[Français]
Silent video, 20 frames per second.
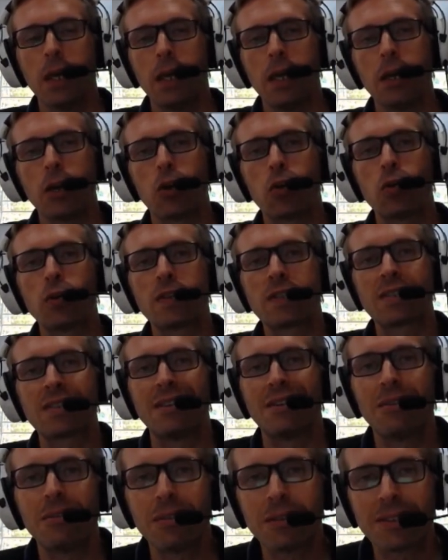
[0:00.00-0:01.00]
et que
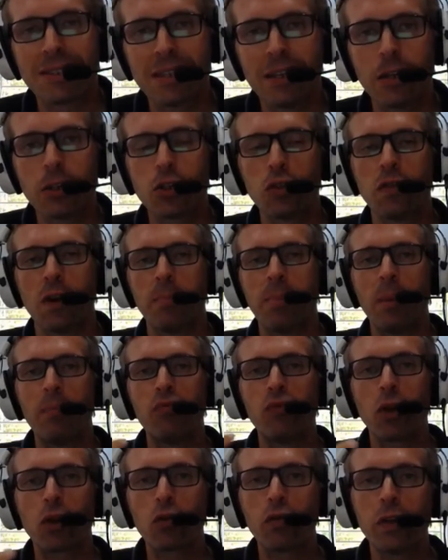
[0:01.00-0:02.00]
sans ça, tu vas pas
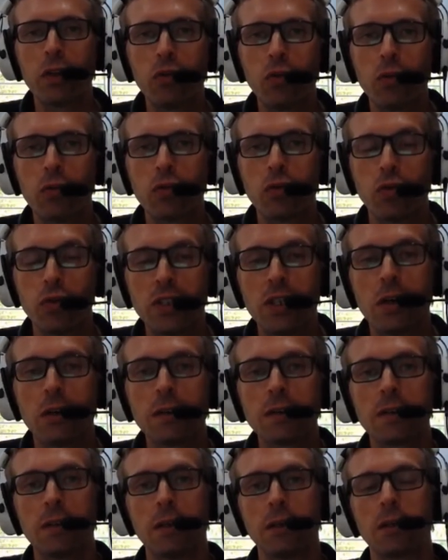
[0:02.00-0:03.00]
pouvoir trouver
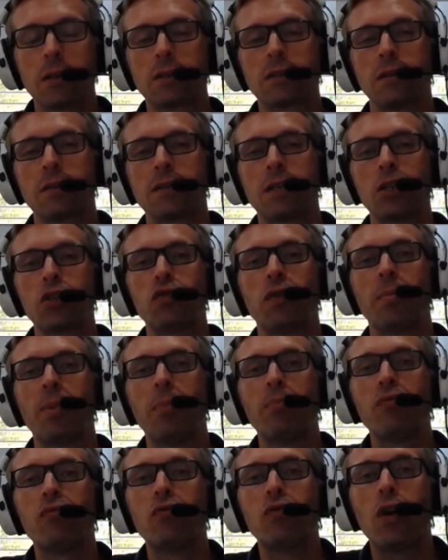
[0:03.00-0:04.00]
d'audience et que sans ça, tu vas pas
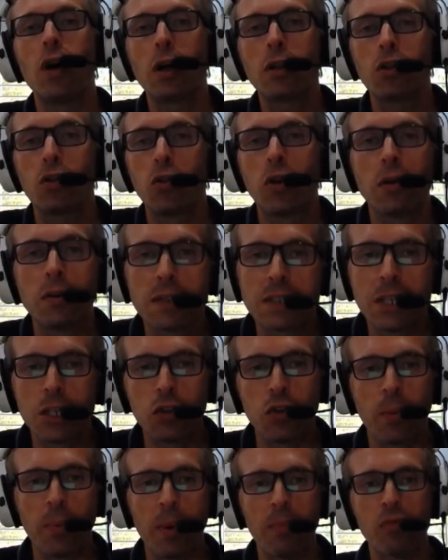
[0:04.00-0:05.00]
pouvoir te lancer, tu
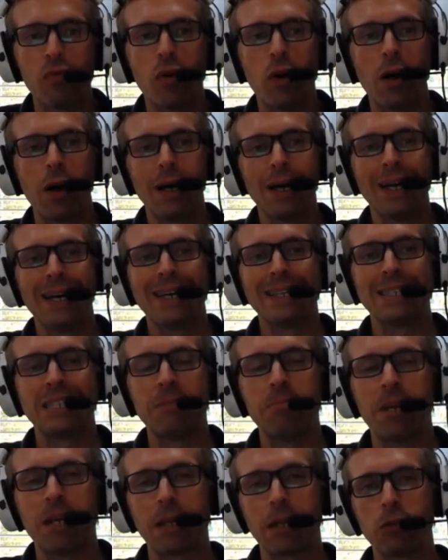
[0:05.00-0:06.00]
vas pas pouvoir t'y
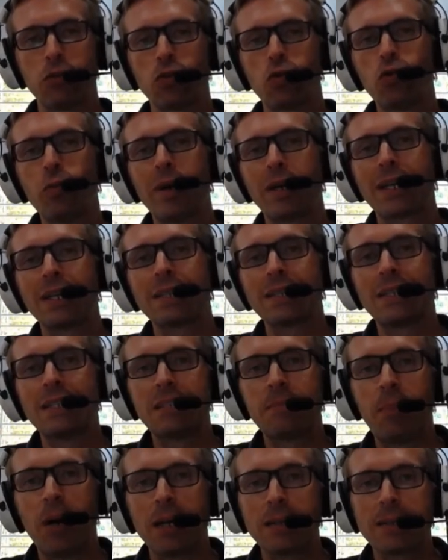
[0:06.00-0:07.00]
mettre. Et du coup, ben, qu'est-ce qui
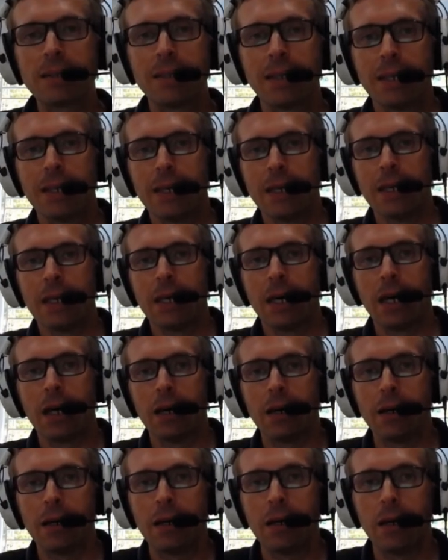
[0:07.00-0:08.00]
se passe
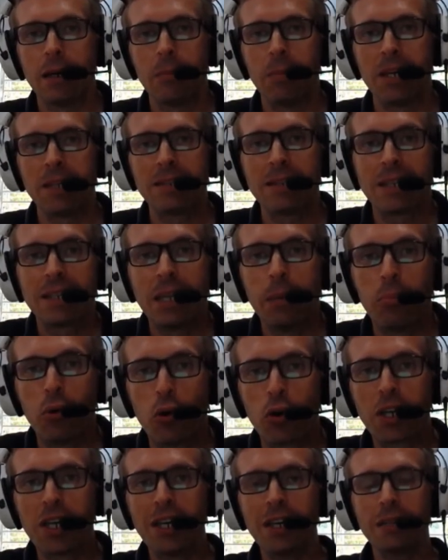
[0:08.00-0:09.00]
euh, ben, C'est que tu es
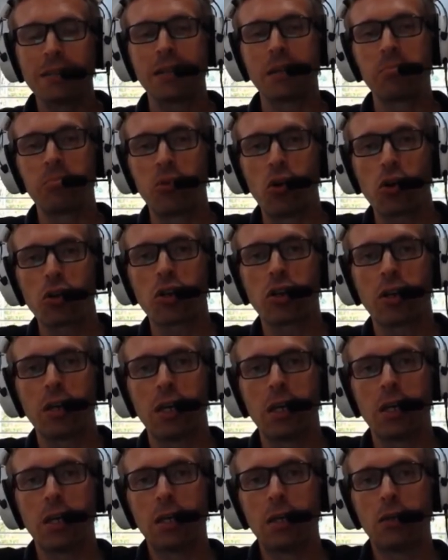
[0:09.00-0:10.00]
bloqué, ça te bloque
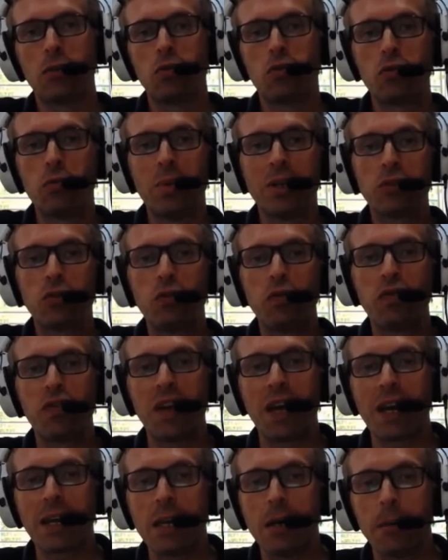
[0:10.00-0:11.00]
et du coup, bah, tu fais
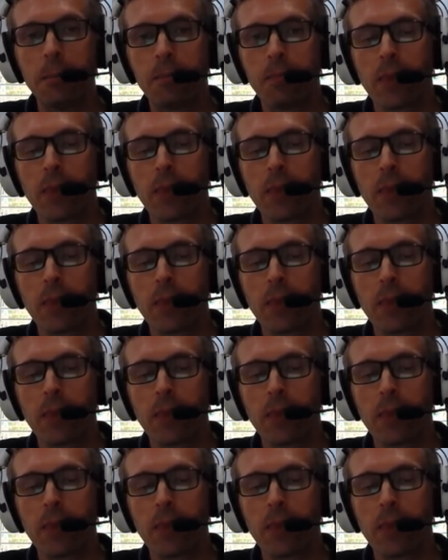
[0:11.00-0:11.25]
rien